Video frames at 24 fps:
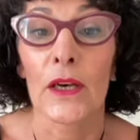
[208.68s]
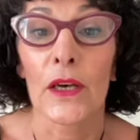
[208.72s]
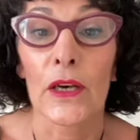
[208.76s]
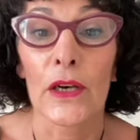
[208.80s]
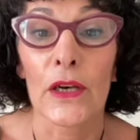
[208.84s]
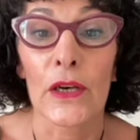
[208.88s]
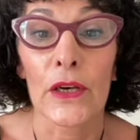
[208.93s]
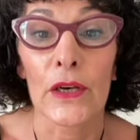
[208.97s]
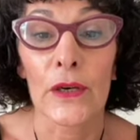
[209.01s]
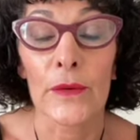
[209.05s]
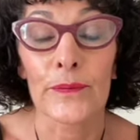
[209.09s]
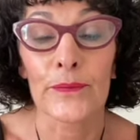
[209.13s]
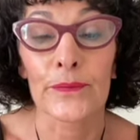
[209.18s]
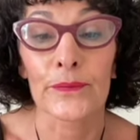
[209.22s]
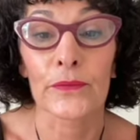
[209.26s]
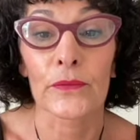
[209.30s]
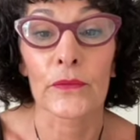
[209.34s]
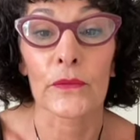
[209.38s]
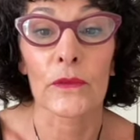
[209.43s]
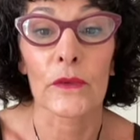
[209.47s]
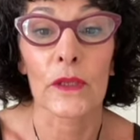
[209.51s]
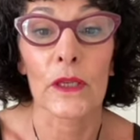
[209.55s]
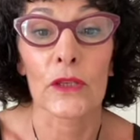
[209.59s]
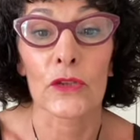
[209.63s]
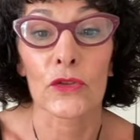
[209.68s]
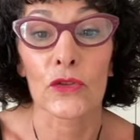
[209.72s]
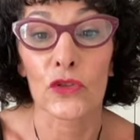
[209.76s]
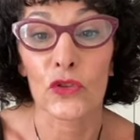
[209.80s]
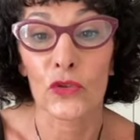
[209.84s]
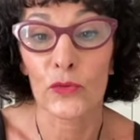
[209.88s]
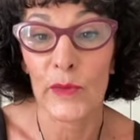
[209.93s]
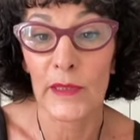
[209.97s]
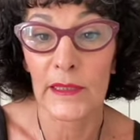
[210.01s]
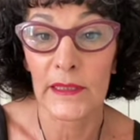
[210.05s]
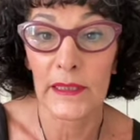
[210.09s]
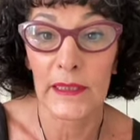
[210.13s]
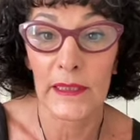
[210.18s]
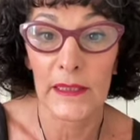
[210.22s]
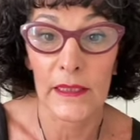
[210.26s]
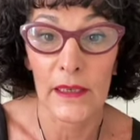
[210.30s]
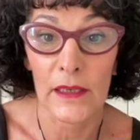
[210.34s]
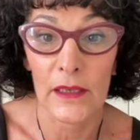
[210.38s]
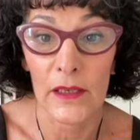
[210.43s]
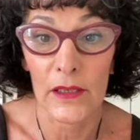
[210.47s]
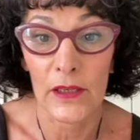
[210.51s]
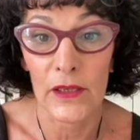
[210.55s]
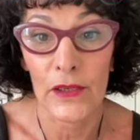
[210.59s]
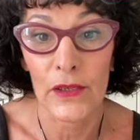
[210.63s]
Euh, je te
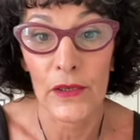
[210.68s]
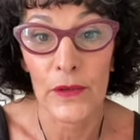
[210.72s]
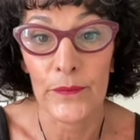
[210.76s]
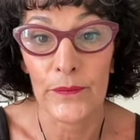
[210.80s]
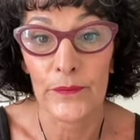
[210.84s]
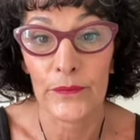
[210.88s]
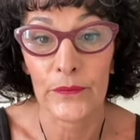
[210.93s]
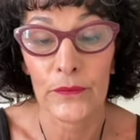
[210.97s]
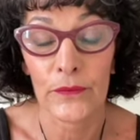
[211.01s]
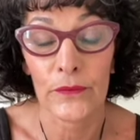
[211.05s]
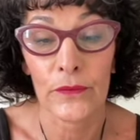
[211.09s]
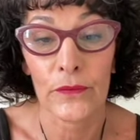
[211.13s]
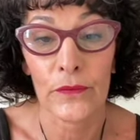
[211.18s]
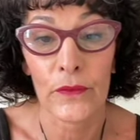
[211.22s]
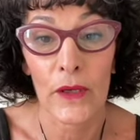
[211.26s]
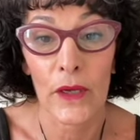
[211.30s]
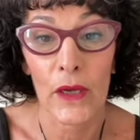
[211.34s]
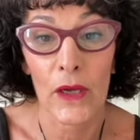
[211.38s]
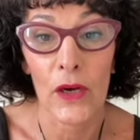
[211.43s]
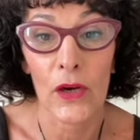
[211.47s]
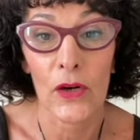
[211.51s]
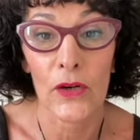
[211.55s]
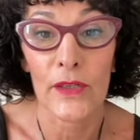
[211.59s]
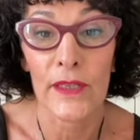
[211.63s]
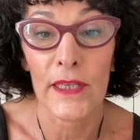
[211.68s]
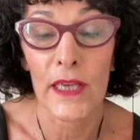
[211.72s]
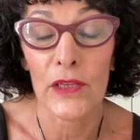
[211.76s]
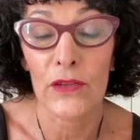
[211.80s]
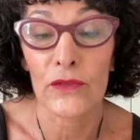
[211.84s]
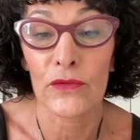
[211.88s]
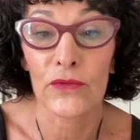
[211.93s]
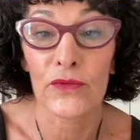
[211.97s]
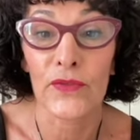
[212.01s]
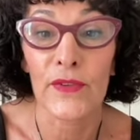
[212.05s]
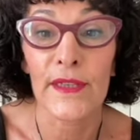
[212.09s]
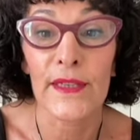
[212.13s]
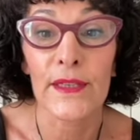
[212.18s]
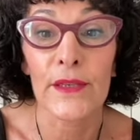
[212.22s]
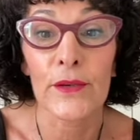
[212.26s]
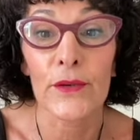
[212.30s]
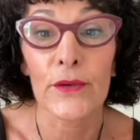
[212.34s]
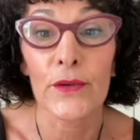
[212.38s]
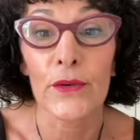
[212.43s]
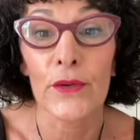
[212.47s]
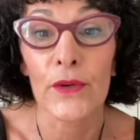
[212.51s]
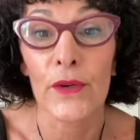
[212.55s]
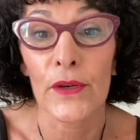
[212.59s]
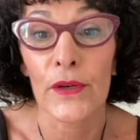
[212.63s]
mettrai euh, en lien une
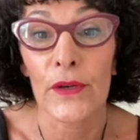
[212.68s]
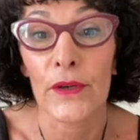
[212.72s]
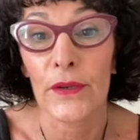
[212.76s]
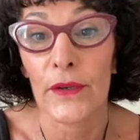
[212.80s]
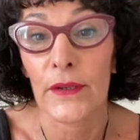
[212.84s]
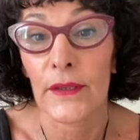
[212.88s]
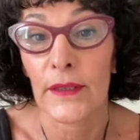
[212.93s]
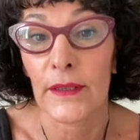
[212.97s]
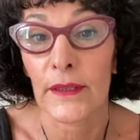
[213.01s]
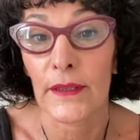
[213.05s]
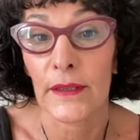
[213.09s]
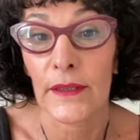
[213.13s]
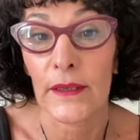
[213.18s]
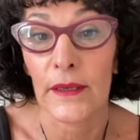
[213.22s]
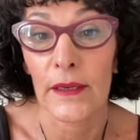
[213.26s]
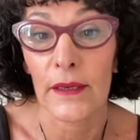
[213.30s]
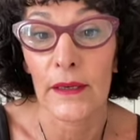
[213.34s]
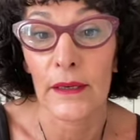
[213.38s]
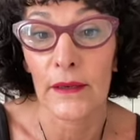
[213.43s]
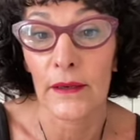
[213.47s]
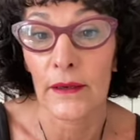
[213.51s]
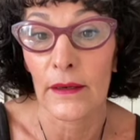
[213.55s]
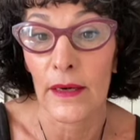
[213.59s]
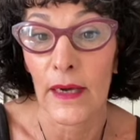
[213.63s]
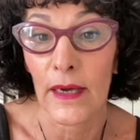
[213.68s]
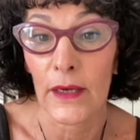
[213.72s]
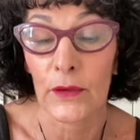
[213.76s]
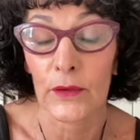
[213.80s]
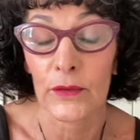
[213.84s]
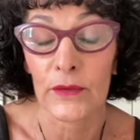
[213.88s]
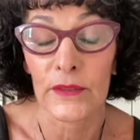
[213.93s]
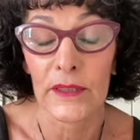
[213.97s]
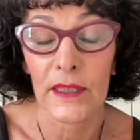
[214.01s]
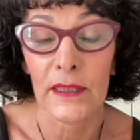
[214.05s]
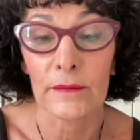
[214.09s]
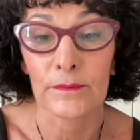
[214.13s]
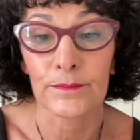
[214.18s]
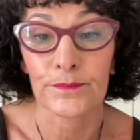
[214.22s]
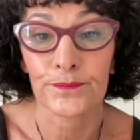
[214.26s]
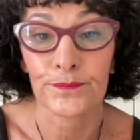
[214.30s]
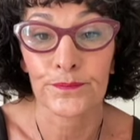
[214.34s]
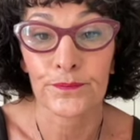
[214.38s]
vidéo qui raconte ça,